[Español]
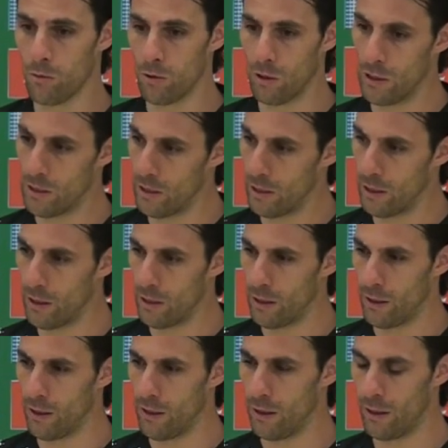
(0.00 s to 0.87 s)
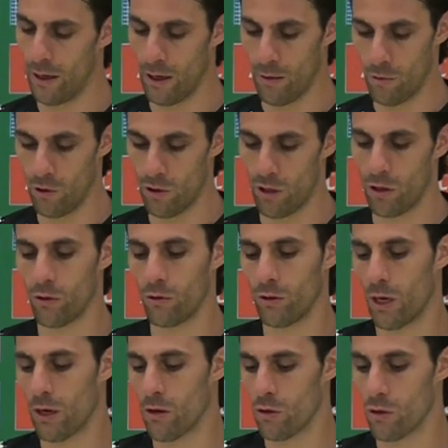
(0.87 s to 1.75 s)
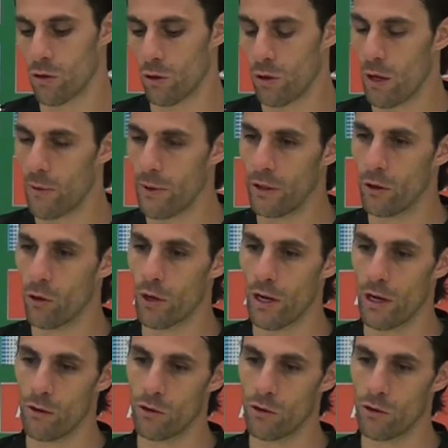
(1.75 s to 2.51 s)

pues eh, queremos reencontrarnos con la victoria